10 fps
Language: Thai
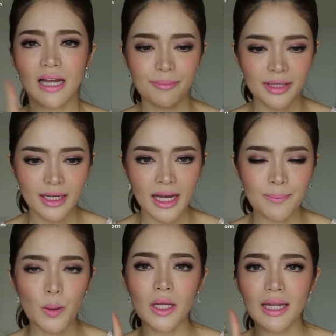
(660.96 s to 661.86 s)
ทำยังไง
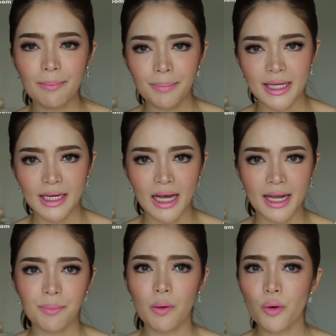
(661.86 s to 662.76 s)
ผลลัพธ์เป็นยังไง
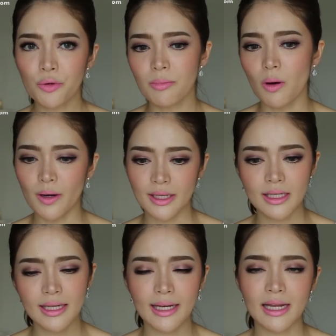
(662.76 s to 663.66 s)
เพราะว่าคุณหมอเนี่ย
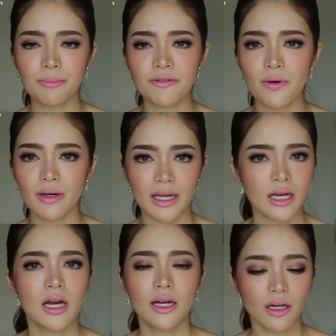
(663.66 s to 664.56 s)
ที่แนะนำพี่ฟอเนี่ย
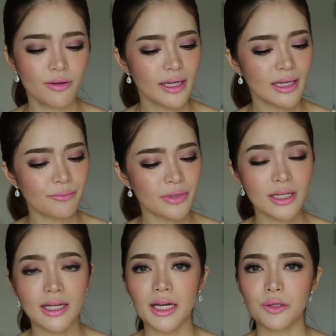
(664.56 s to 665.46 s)
เขาแนะนำวิ
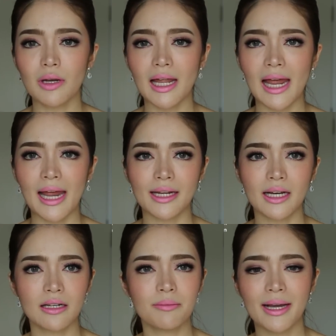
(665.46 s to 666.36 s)
ธีการดูแลนะ
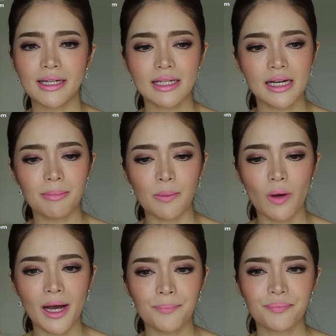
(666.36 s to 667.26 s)
คะแล้วแม้กระทั่งแบบ
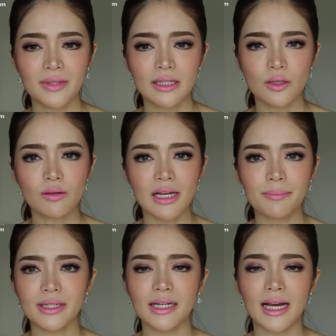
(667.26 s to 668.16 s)
ว่าต้อง
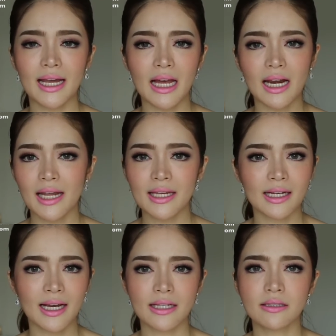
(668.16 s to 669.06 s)
ทำยังไงอะไร
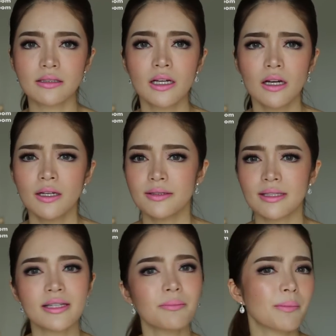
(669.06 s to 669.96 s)
ยังไงคือจ
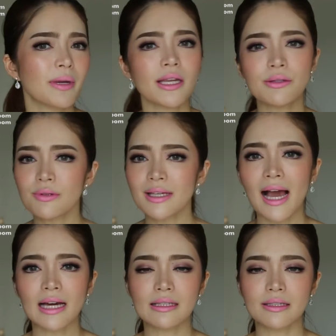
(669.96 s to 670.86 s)
ริงๆมันไม่ได้ยุ่ง
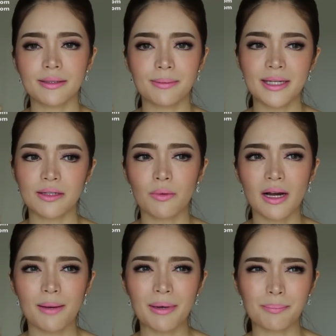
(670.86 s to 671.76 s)
ยากเลยเพียงแต่
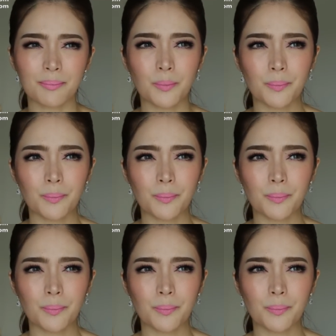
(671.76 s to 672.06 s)
ว่าแบบ